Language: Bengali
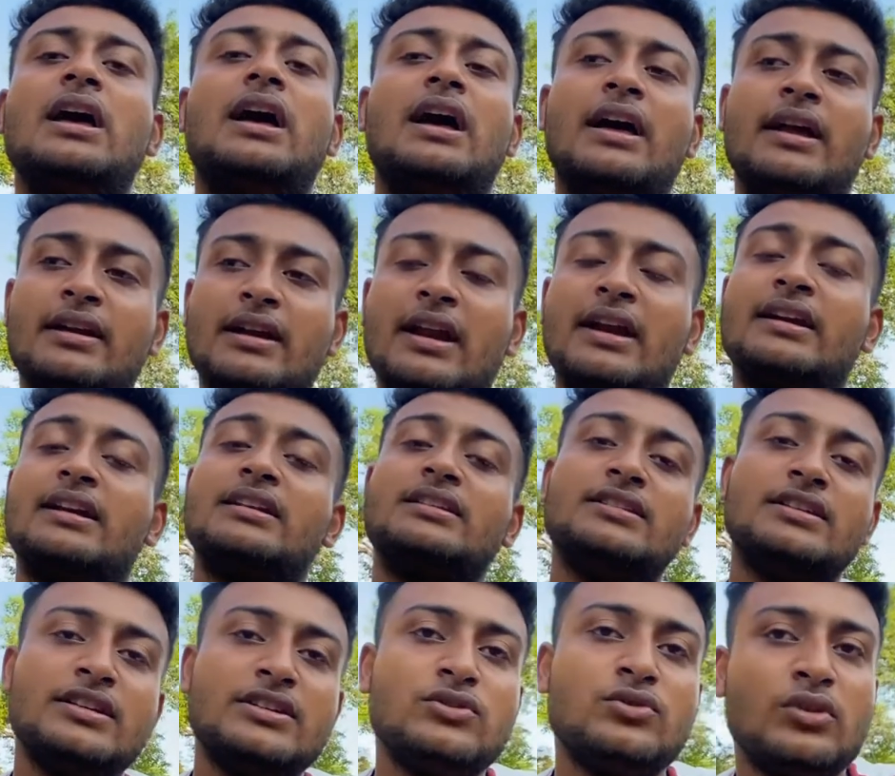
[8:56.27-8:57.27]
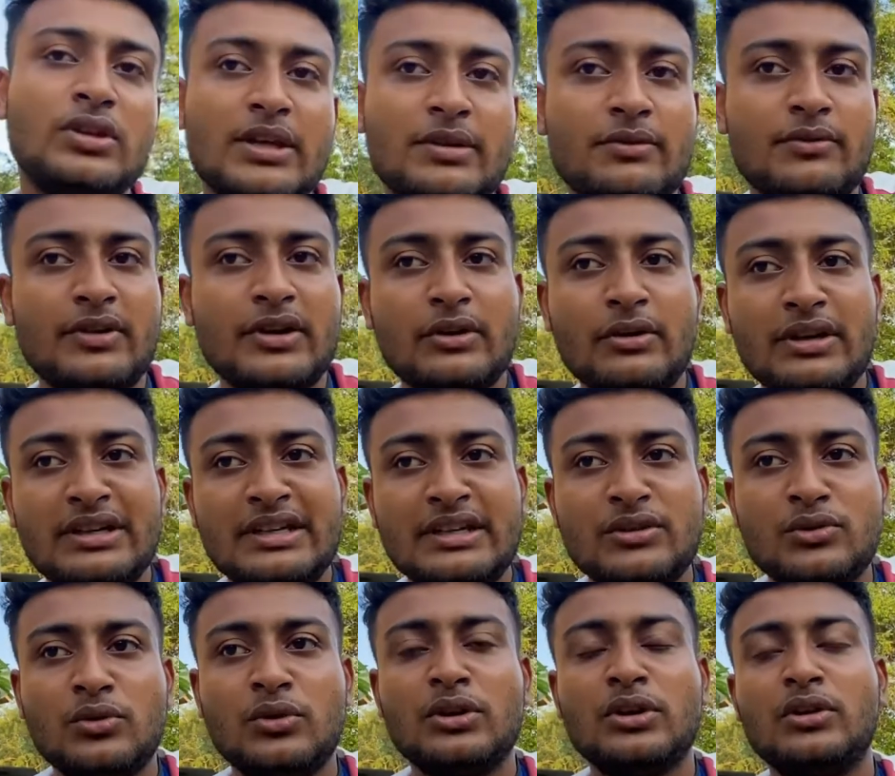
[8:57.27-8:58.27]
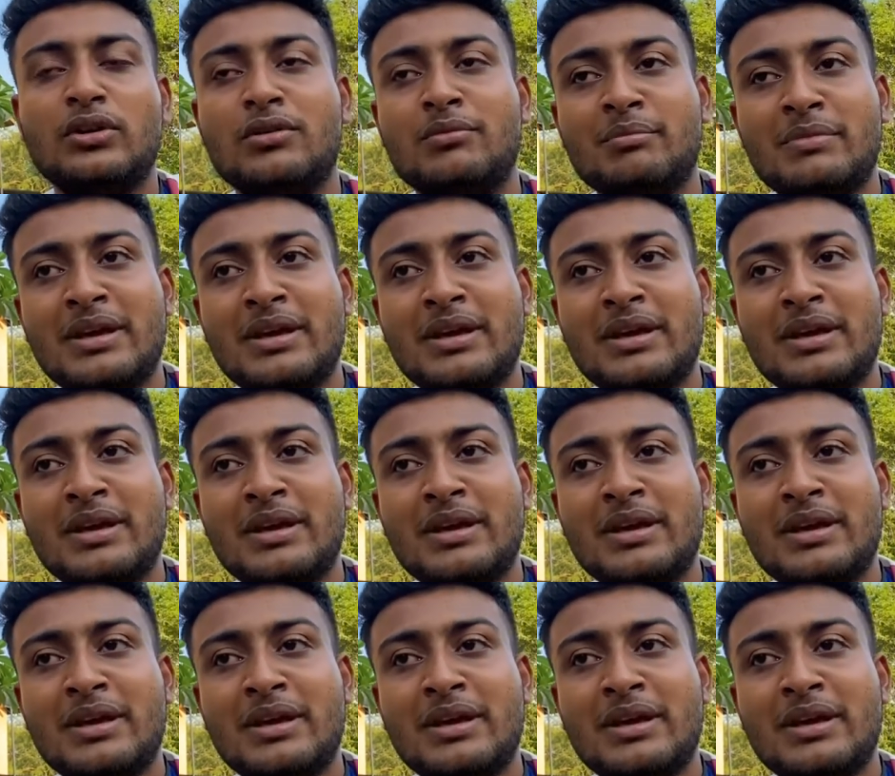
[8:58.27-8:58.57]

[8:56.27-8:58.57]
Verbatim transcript: অ্যান্ড আরেকটা জিনিস যদি আমি ভিডিও এডিট করিও